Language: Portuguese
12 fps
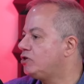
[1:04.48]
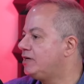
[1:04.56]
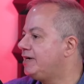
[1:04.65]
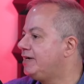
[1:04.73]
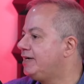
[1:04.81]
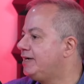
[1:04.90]
de
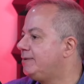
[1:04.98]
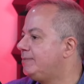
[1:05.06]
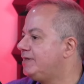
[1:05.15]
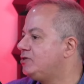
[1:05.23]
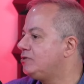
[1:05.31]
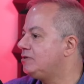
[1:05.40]

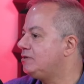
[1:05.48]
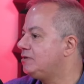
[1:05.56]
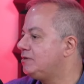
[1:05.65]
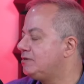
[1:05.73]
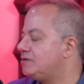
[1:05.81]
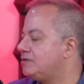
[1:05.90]
grama,
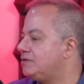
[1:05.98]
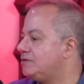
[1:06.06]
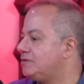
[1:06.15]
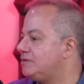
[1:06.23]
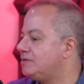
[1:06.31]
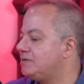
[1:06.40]
de,
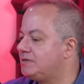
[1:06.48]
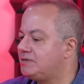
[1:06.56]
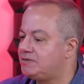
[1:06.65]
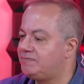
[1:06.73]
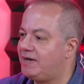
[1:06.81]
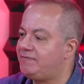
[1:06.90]
de,
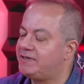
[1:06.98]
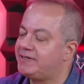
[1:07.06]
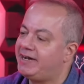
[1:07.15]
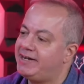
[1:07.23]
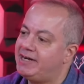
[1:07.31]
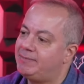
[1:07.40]
de vai
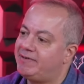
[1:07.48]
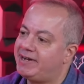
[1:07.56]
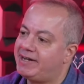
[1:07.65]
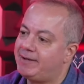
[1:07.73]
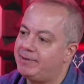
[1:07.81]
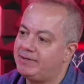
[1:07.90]
afetar a
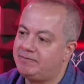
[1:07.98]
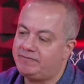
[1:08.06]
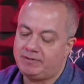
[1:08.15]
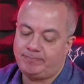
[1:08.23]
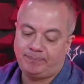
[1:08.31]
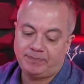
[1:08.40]
grama, que é,
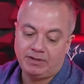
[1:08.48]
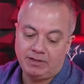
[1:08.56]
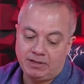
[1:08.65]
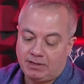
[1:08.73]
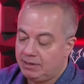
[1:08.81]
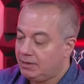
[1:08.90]
enfim.
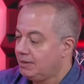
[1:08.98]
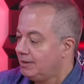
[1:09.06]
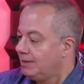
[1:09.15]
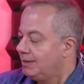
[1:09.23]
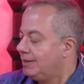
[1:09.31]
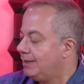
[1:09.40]

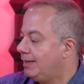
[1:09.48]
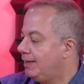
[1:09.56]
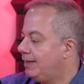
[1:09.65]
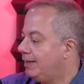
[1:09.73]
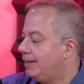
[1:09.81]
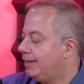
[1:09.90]

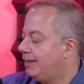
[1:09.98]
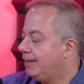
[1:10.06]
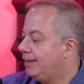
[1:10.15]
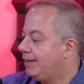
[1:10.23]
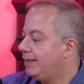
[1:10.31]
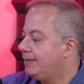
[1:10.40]

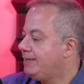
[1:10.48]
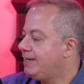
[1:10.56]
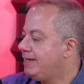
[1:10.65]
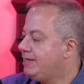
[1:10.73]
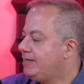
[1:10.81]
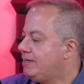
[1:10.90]
É, e
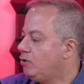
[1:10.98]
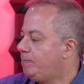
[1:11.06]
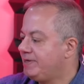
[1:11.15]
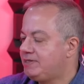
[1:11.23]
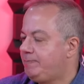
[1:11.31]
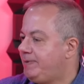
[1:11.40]
aí eu
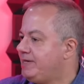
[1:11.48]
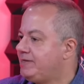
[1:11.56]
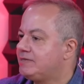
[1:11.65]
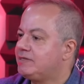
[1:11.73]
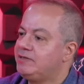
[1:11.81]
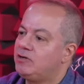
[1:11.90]
participei
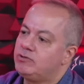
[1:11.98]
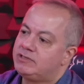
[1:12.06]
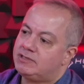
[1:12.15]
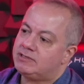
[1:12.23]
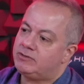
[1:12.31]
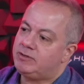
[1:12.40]
dessa
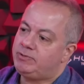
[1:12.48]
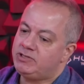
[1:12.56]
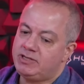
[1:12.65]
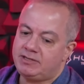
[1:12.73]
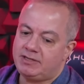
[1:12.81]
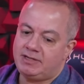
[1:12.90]
negociação.
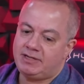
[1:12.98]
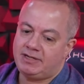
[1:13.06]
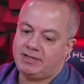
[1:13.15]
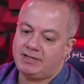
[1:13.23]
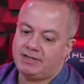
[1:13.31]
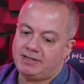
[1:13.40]
Depois de, é,
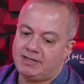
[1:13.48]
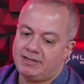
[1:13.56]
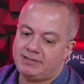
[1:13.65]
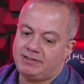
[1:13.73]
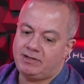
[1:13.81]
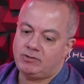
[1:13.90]
é
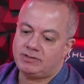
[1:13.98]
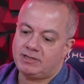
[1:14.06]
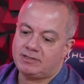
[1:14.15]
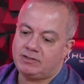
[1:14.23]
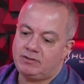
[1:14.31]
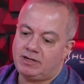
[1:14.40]
essa
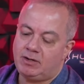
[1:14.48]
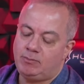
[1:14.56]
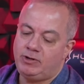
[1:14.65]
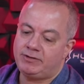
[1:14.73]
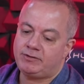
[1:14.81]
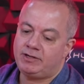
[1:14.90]
negociação
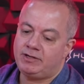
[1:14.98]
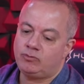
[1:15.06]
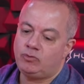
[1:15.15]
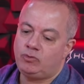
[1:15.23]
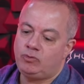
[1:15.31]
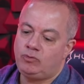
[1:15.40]
acabou
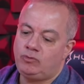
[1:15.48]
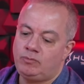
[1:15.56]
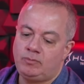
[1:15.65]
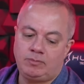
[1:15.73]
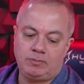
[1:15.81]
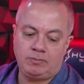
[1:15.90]
entrando
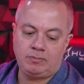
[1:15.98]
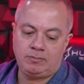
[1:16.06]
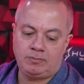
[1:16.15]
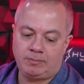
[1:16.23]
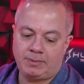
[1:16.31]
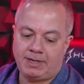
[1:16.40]
um,
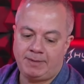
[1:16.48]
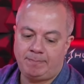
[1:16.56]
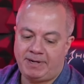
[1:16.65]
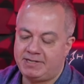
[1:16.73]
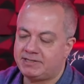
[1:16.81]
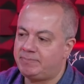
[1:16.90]
uma
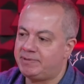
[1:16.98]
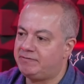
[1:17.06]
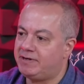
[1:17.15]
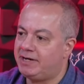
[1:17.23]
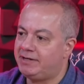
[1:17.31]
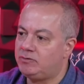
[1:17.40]
empresa
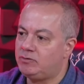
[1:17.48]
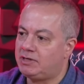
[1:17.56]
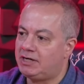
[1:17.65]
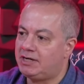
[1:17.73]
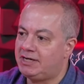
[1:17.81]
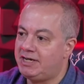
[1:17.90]
privada,
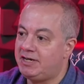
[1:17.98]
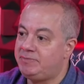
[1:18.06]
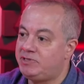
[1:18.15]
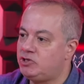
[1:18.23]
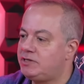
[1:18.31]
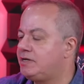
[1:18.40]
a
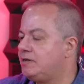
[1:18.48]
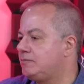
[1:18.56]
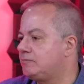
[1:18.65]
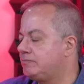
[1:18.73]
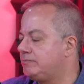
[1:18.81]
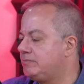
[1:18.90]
AMD, que é
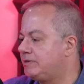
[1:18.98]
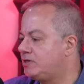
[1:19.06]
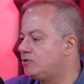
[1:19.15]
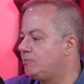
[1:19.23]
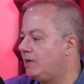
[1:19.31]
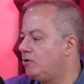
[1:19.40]
um, uma
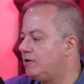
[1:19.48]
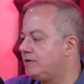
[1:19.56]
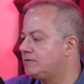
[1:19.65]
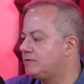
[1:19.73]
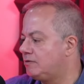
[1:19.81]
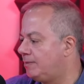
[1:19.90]
das
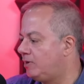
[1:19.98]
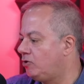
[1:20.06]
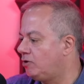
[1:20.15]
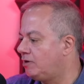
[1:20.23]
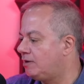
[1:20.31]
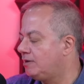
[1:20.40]
maiores, se não a
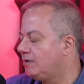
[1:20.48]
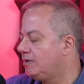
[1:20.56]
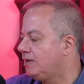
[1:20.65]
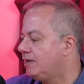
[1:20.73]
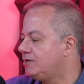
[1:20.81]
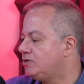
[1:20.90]
maior
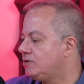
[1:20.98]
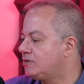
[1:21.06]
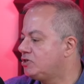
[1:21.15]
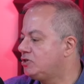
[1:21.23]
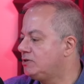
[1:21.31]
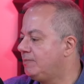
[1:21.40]

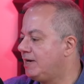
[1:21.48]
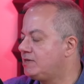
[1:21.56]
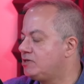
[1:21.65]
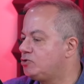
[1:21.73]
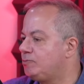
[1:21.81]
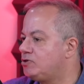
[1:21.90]
agência de
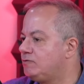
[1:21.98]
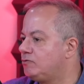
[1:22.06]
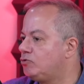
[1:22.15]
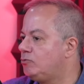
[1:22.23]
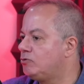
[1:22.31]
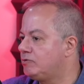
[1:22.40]
marketing esportivo
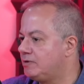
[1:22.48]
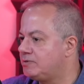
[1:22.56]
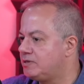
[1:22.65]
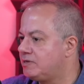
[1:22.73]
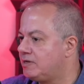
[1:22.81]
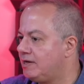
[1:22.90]
do mundo, uma
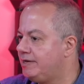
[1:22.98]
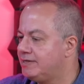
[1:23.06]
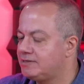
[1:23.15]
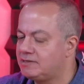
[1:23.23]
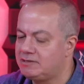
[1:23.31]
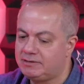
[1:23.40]
agência
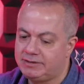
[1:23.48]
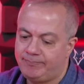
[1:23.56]
inglesa,